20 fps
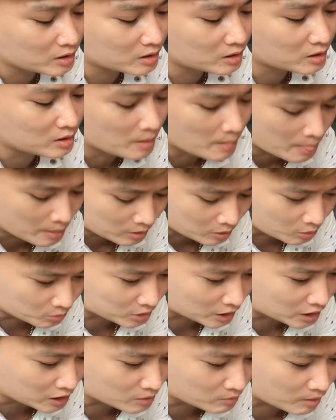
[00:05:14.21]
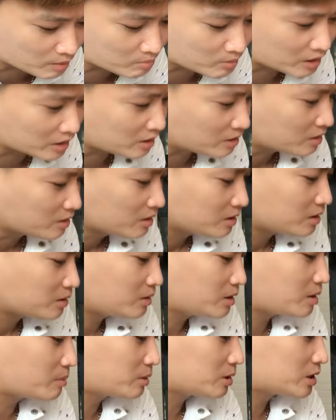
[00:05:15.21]
cái cục sạc dự phòng này
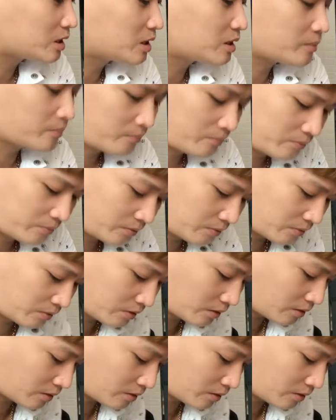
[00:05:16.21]
bây giờ mình sẽ